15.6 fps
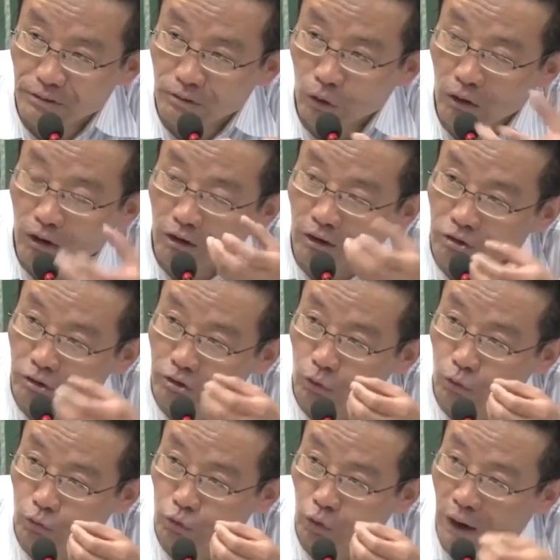从欧
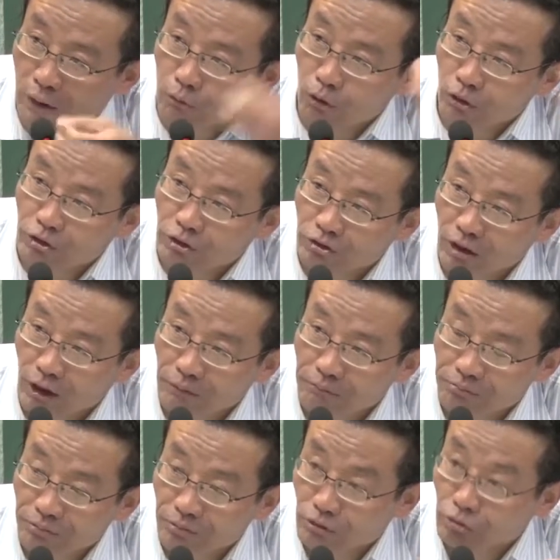洲传过去
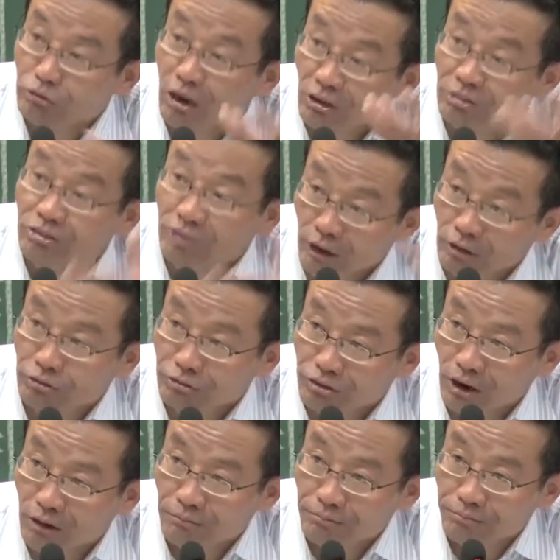的主要是天主
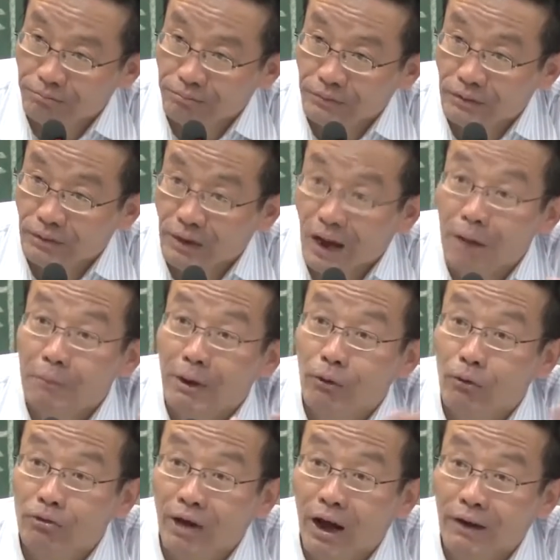教，拉美
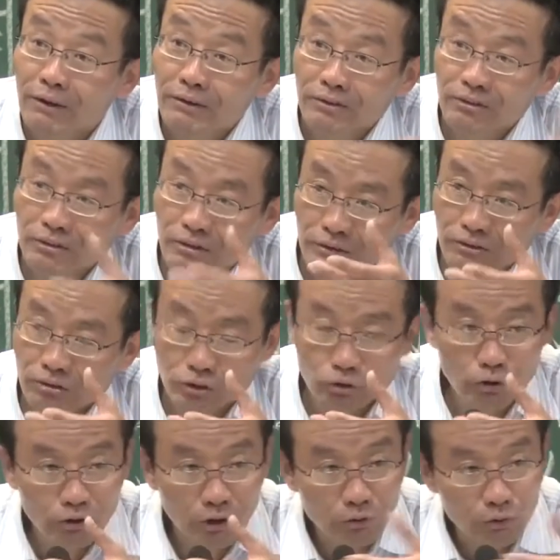国家基
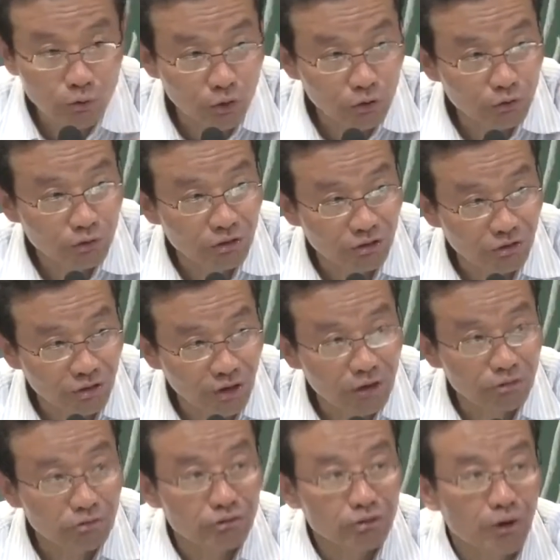督教过去的是
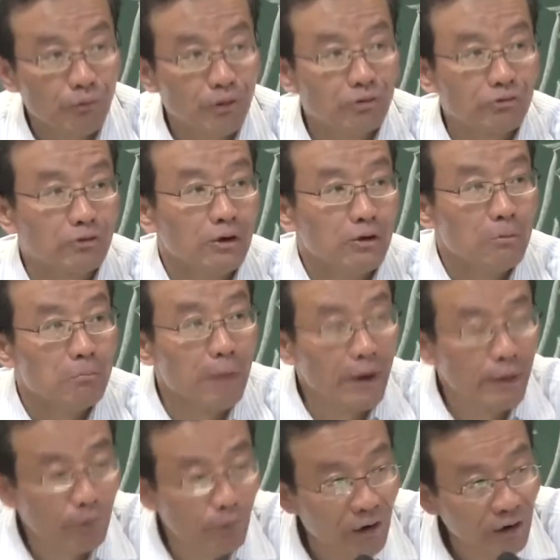天主教为主，
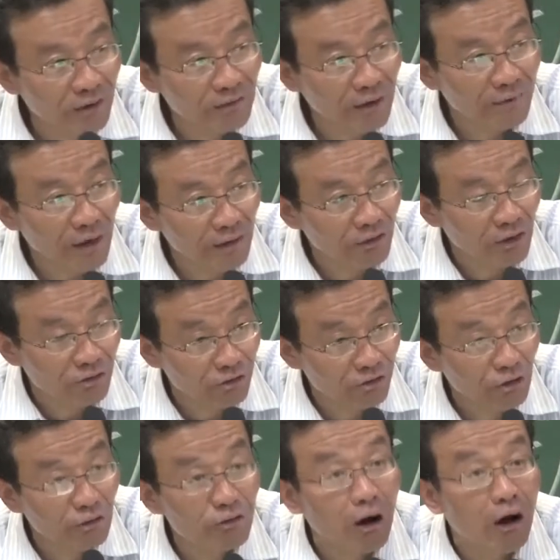美国和加拿大是
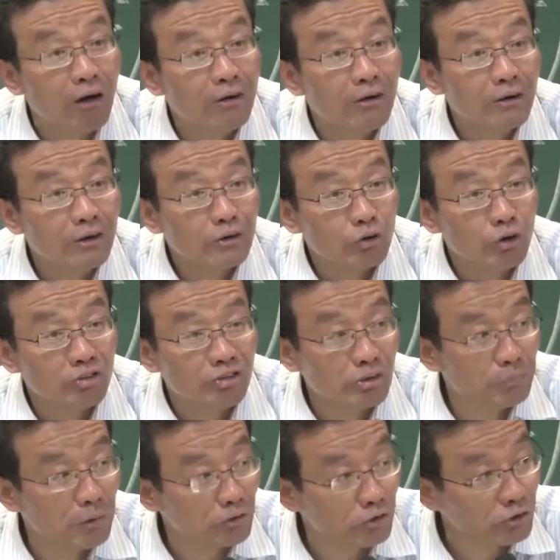新教，所以
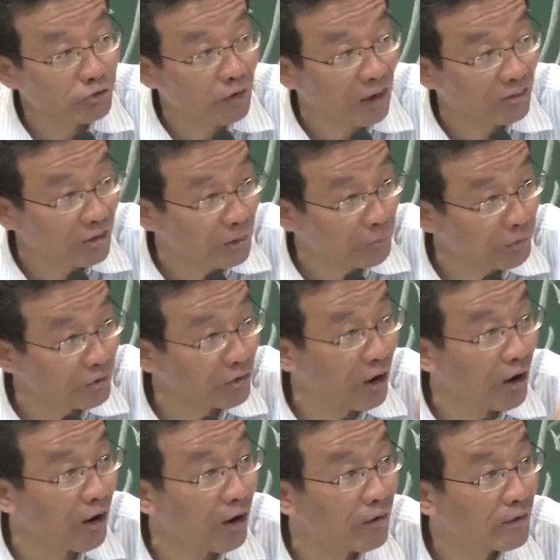资本主义发展的比
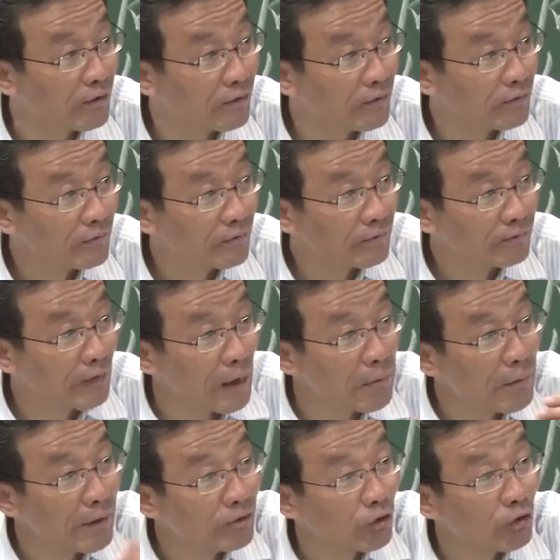较好。南美